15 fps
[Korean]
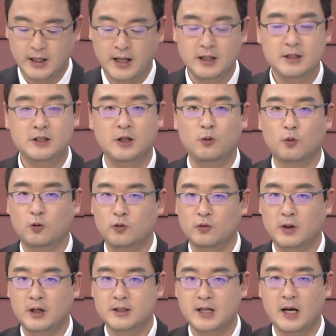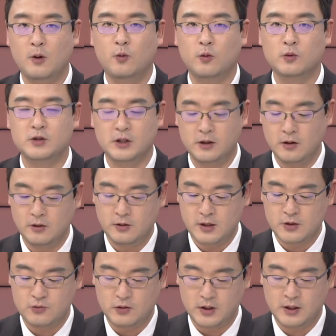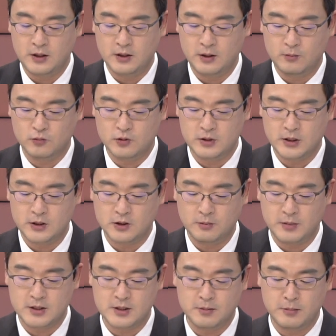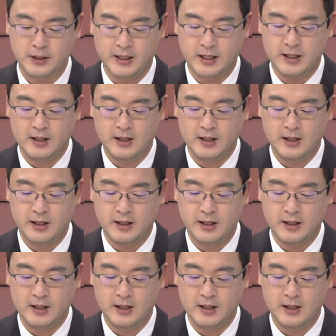한치의 오류가 사고로 직결될 수 있는 문제점이 있습니다.